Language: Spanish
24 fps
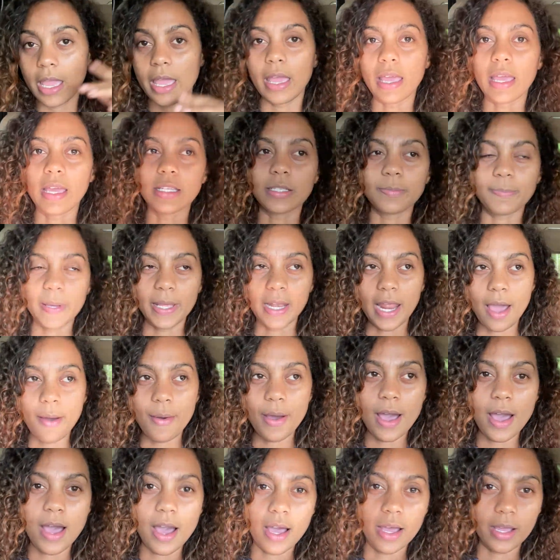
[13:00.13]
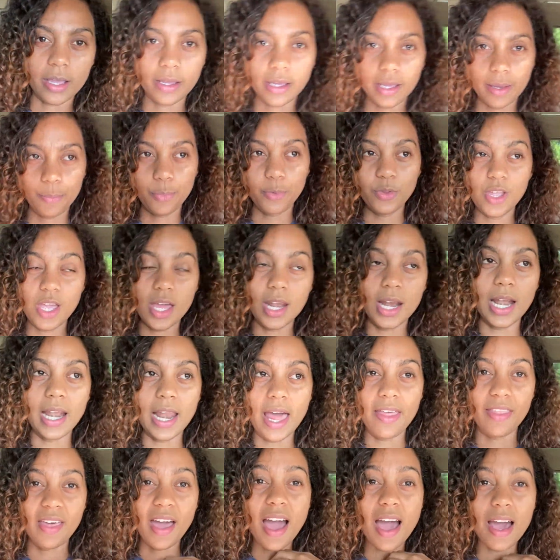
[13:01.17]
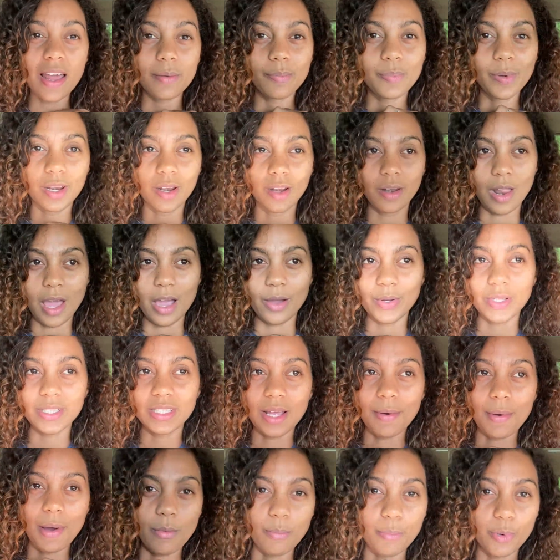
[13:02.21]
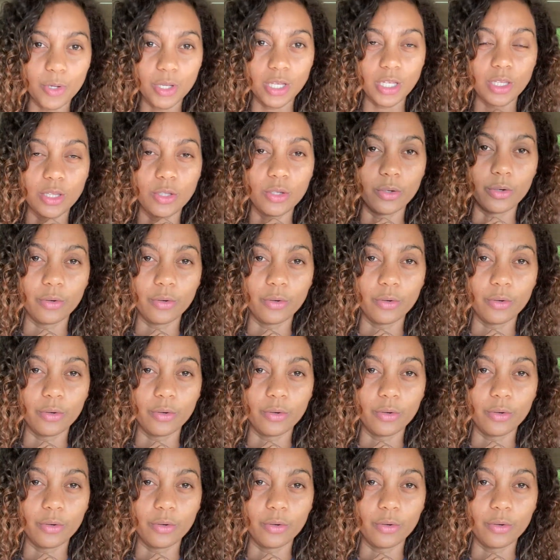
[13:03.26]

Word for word: Esperaba que pudiera nadar, pero el lago estaba un poquito